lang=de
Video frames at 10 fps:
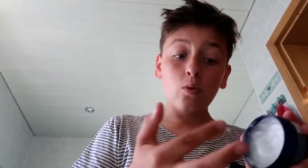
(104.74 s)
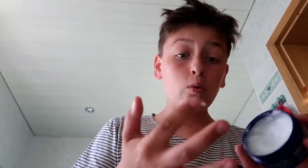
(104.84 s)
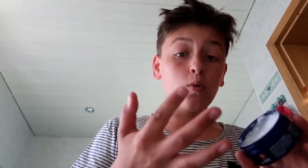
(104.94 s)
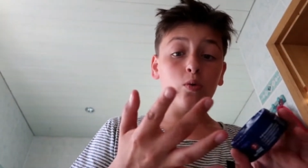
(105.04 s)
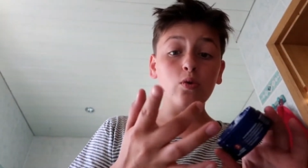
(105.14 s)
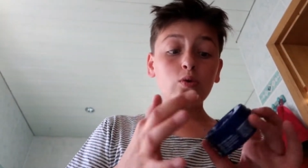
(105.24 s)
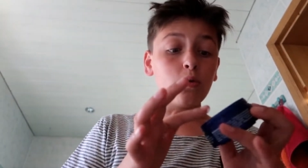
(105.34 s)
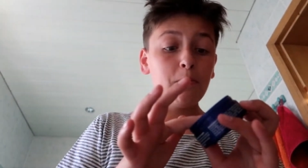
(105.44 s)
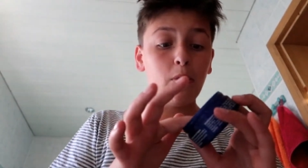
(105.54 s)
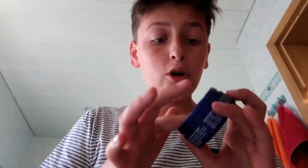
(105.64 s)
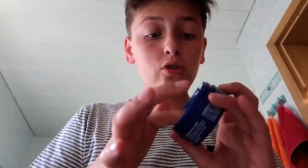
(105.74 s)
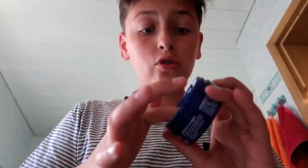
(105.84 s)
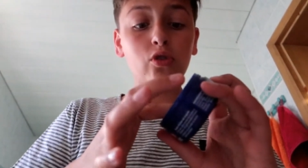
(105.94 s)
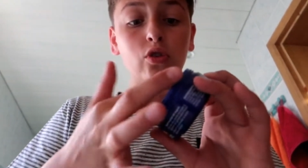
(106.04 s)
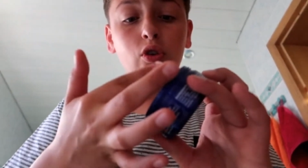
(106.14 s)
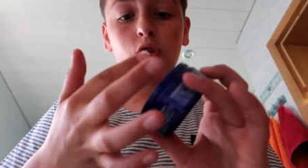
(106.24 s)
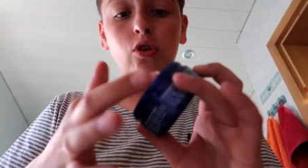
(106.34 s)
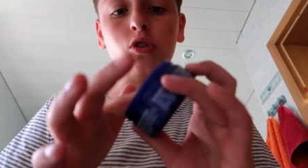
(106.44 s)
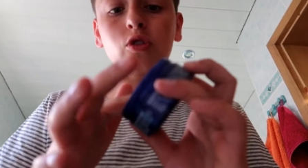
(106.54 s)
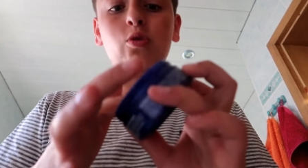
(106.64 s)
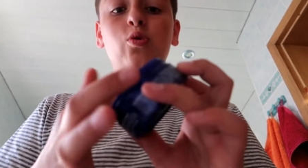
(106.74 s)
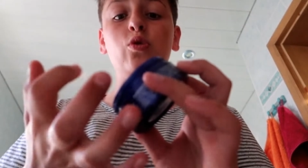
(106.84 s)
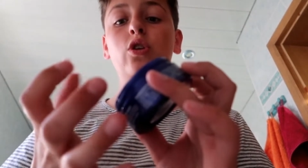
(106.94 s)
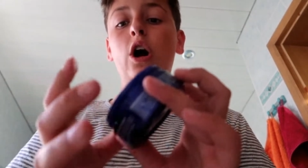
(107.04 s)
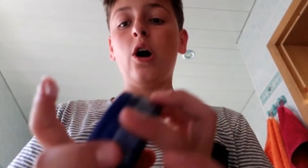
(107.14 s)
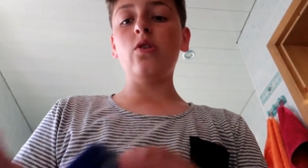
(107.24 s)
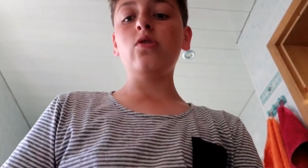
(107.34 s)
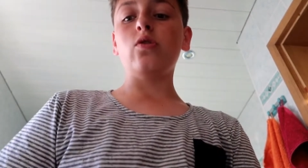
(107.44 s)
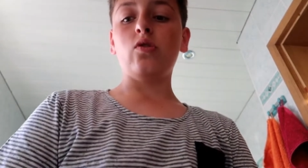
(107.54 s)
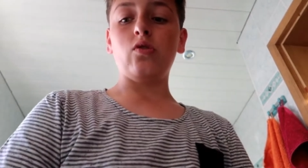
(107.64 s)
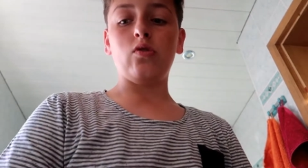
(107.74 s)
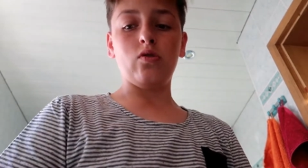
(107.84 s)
und machen sich es in die Haare.